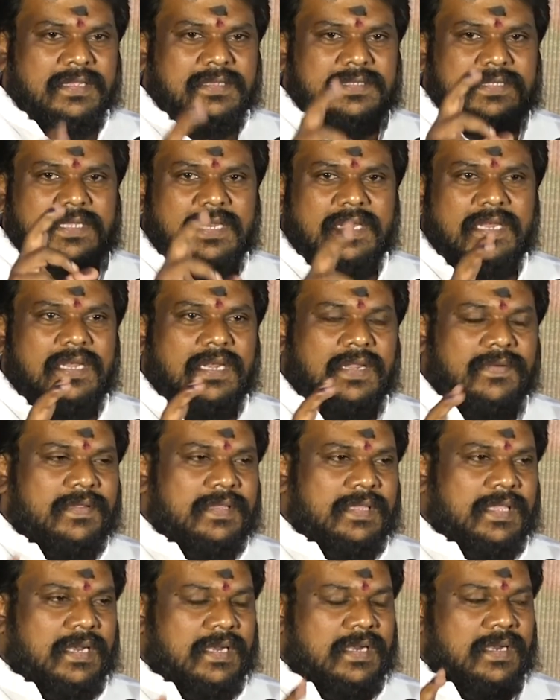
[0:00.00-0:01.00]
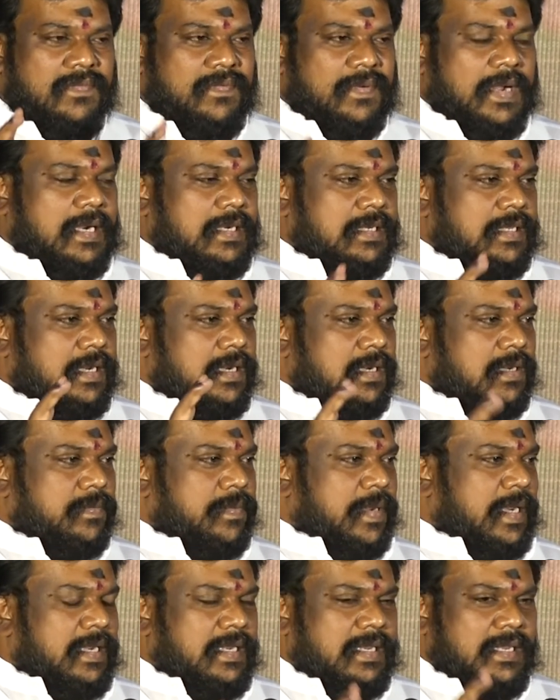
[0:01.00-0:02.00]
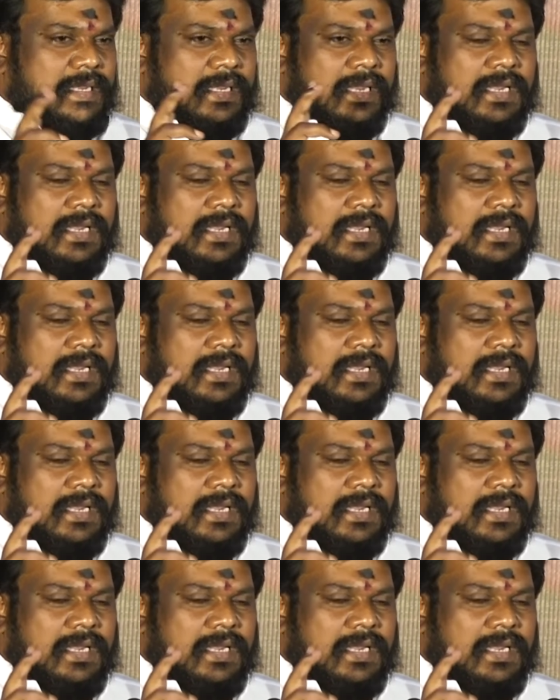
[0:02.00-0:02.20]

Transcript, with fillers: ஸ்க்ரீனில் வந்தால் ரெண்டு பாட்டு ரெண்டு பைட்டு